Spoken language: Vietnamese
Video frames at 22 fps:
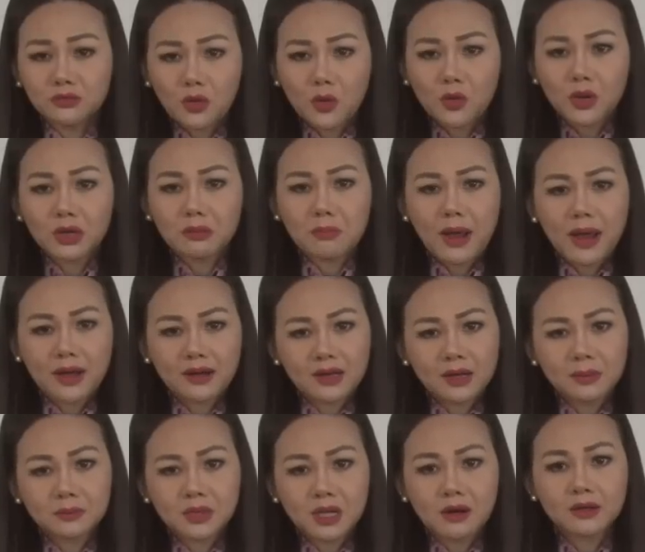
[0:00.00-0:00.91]
phủ Cách mạng
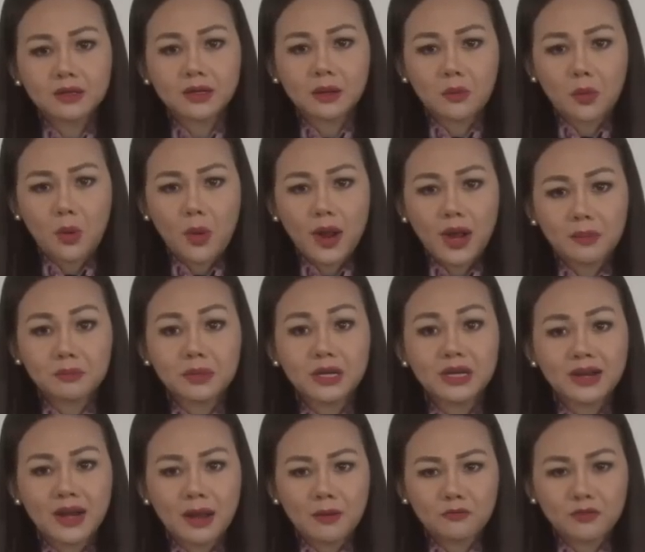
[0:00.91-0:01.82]
Lâm thời Cộng Hòa
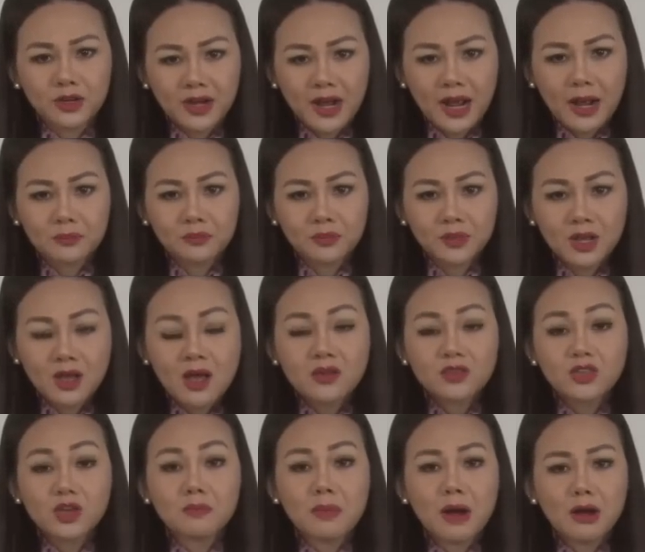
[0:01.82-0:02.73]
miền Nam Việt Nam
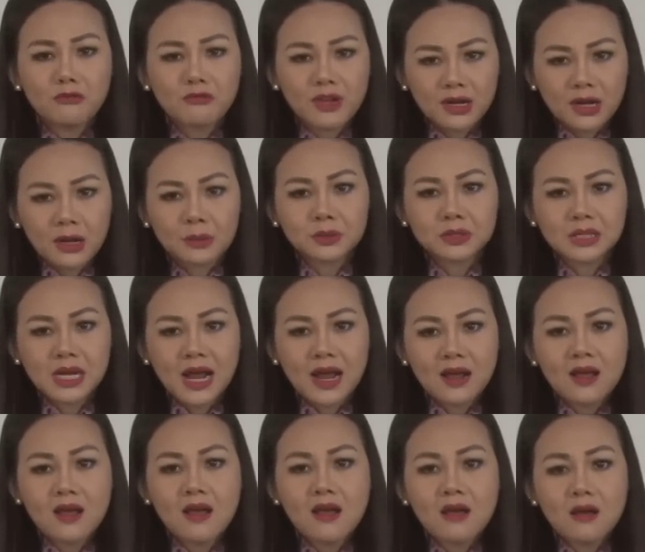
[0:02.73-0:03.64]
do Bắc Việt lập ra